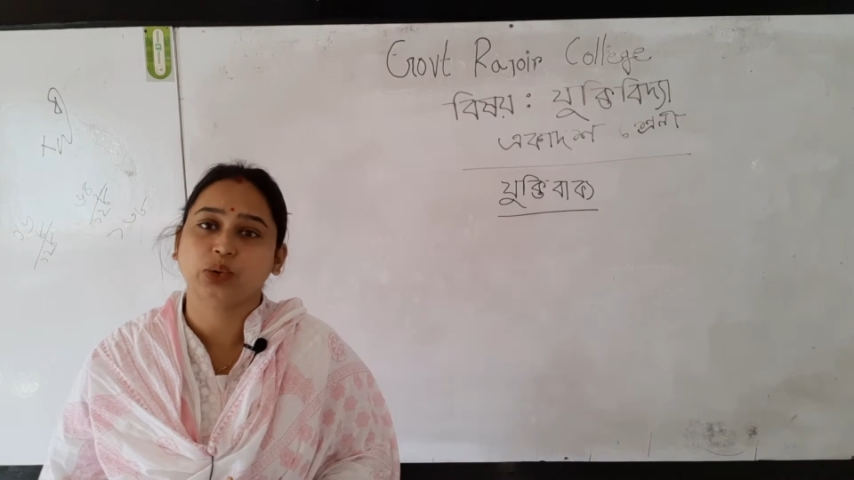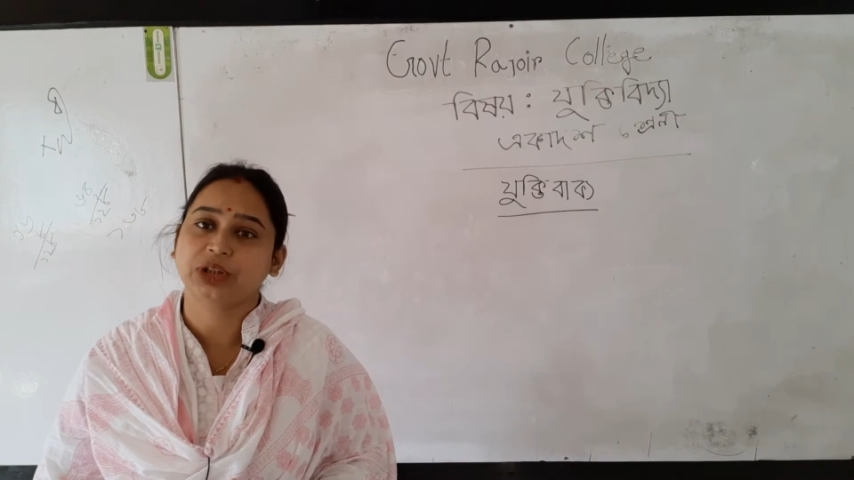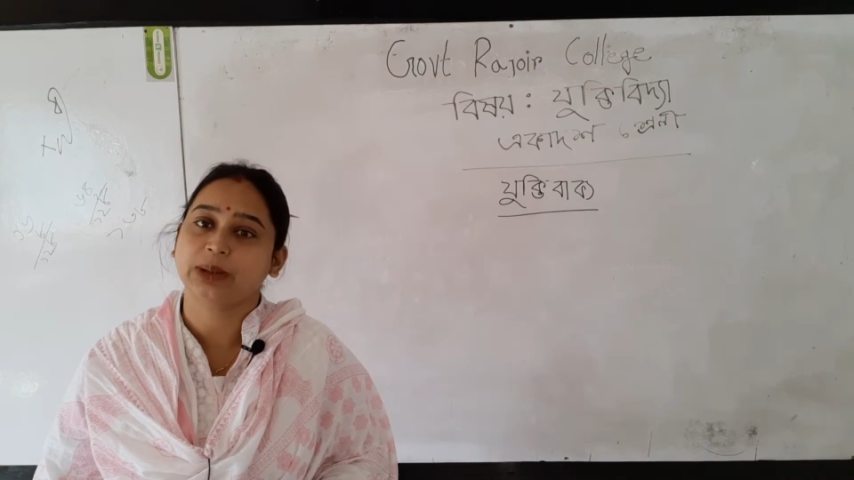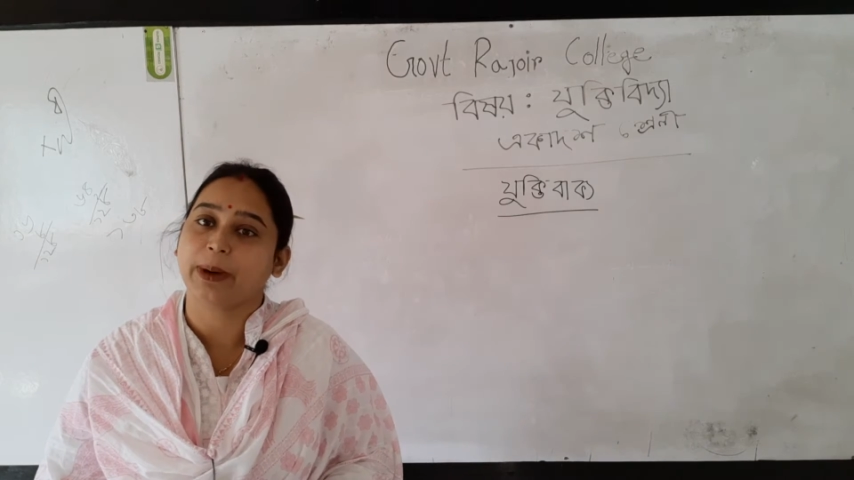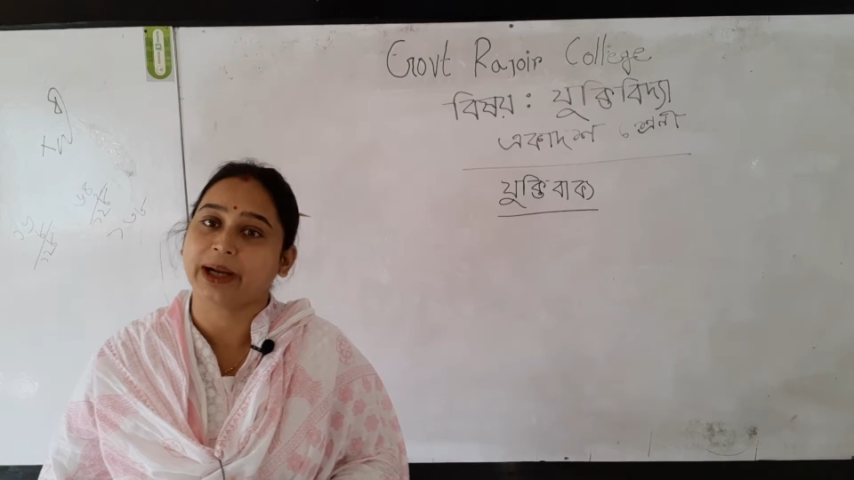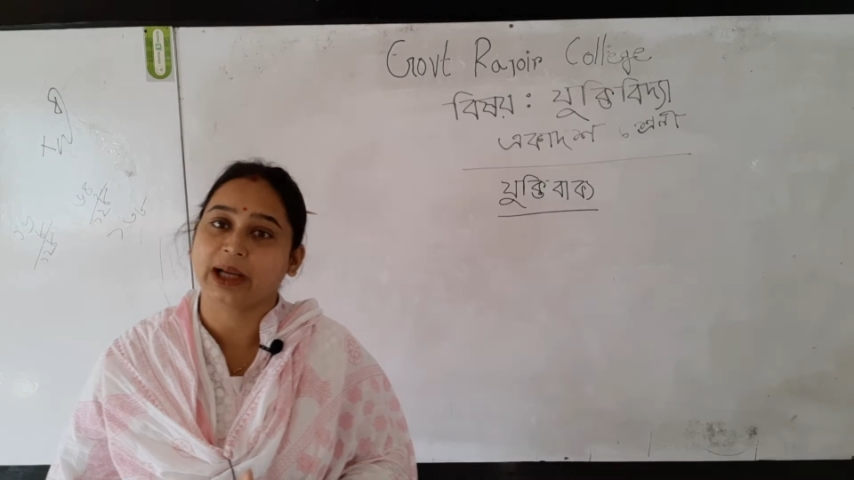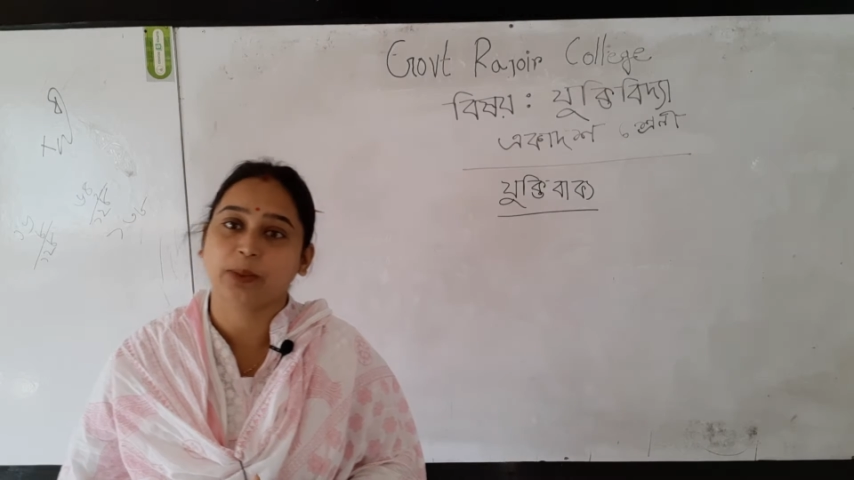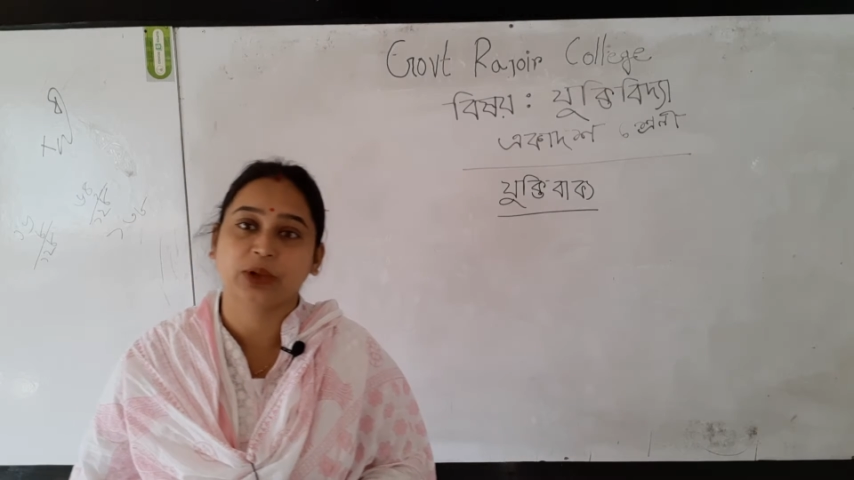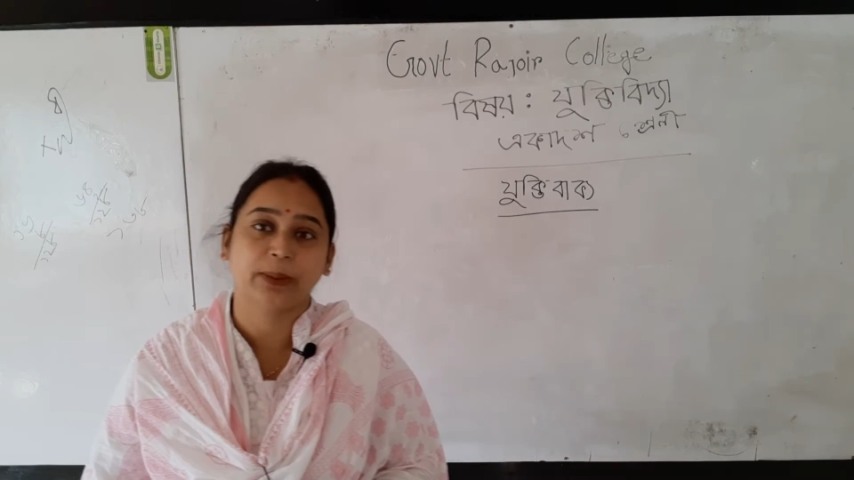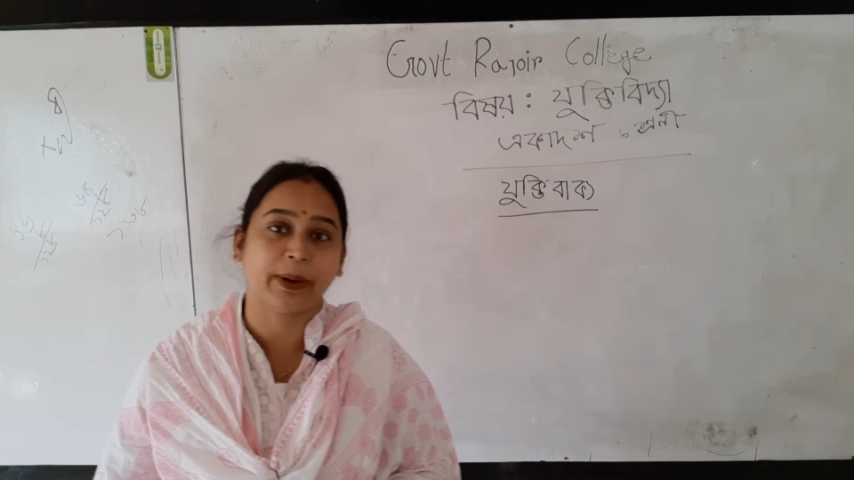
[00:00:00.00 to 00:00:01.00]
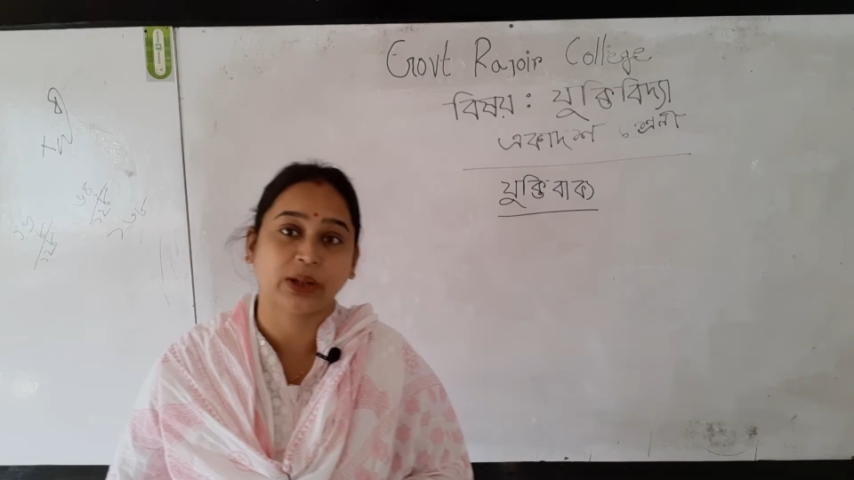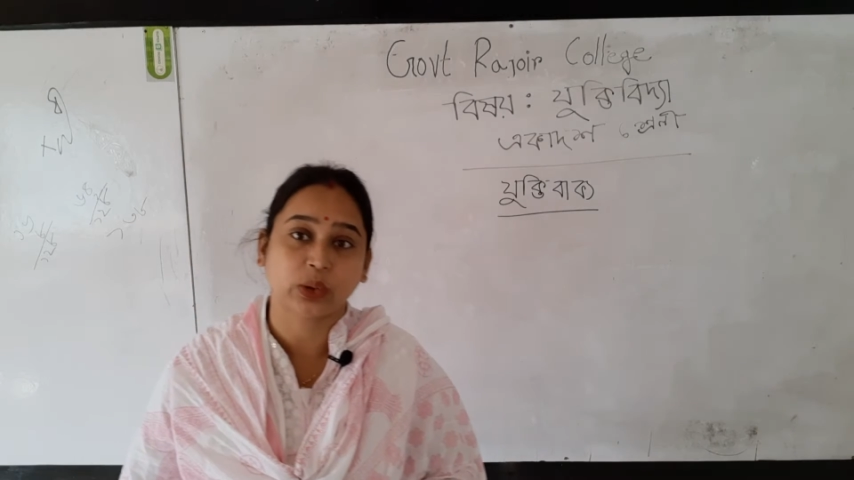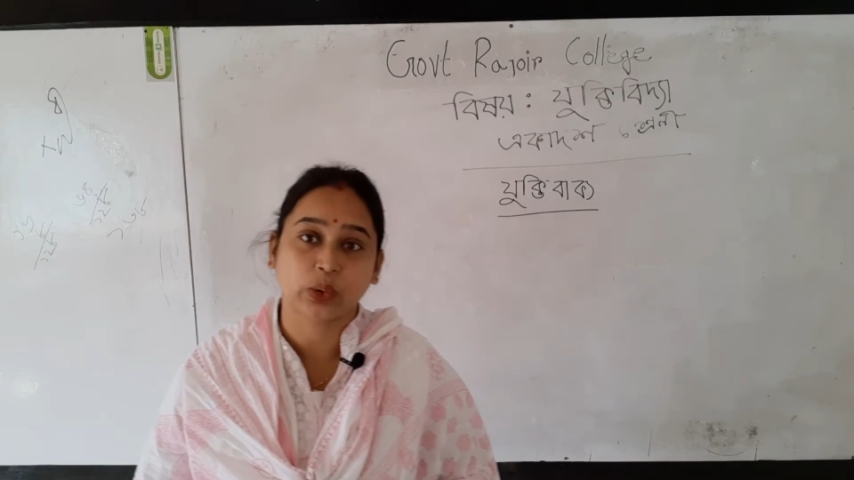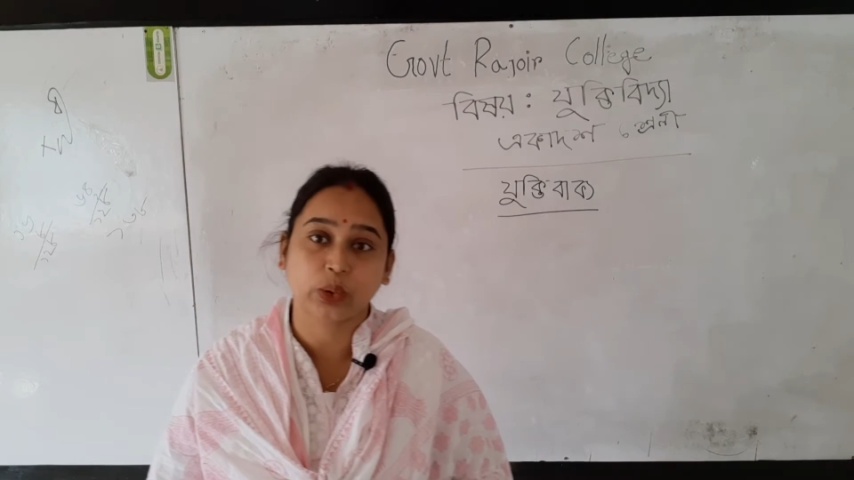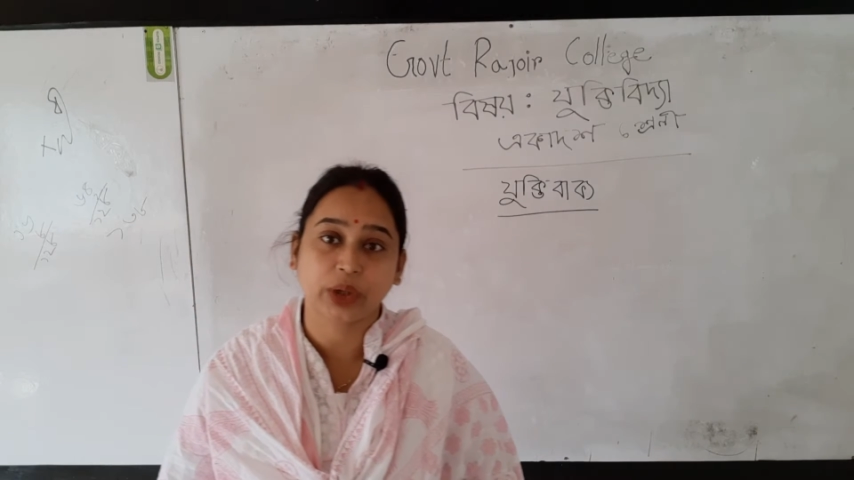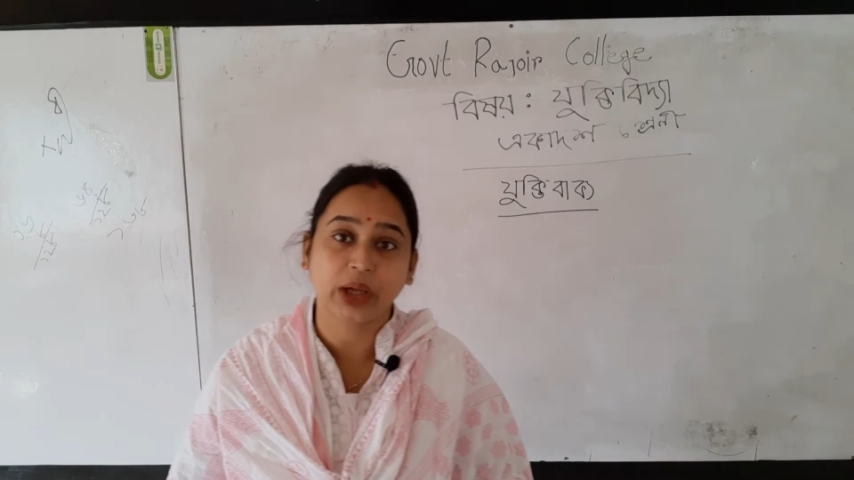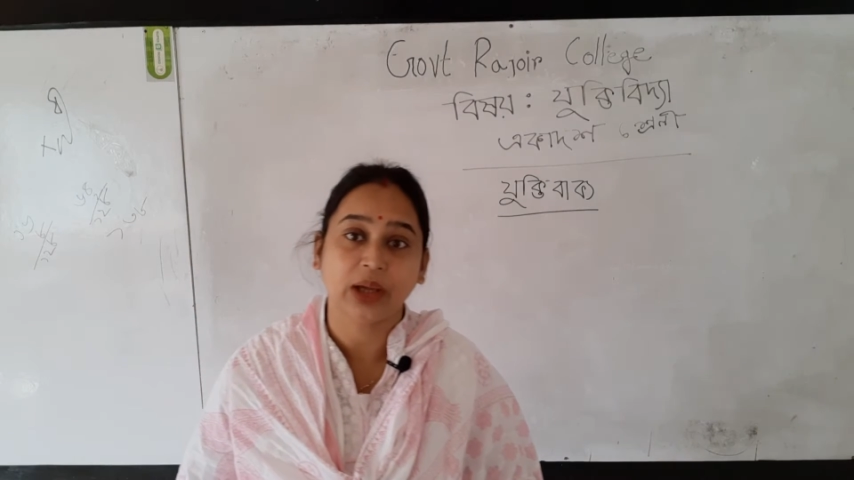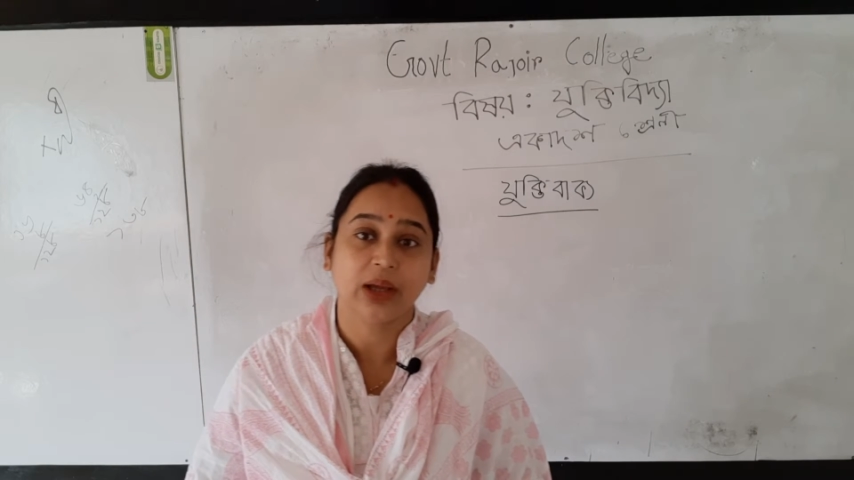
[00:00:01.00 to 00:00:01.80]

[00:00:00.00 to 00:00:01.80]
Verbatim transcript: যুক্তি বাক্যের মধ্যে পার্থক্য কি